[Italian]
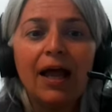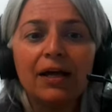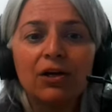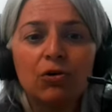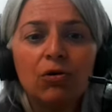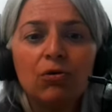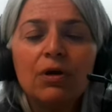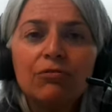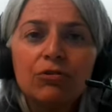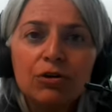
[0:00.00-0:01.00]
Ecco,
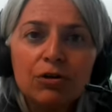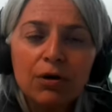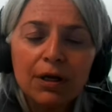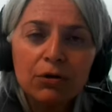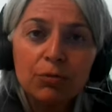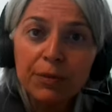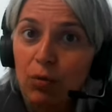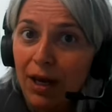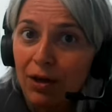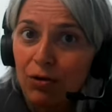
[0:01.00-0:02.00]
un lavoro que- come
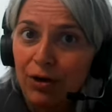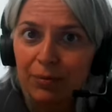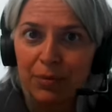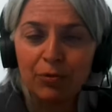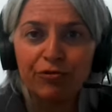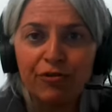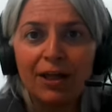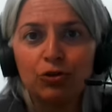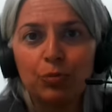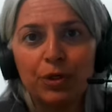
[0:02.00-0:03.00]
quello che abbiamo
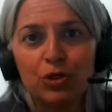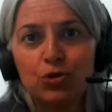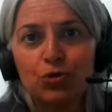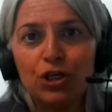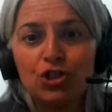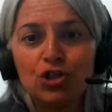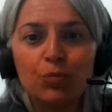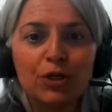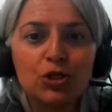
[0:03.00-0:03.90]
fatto presso ICE o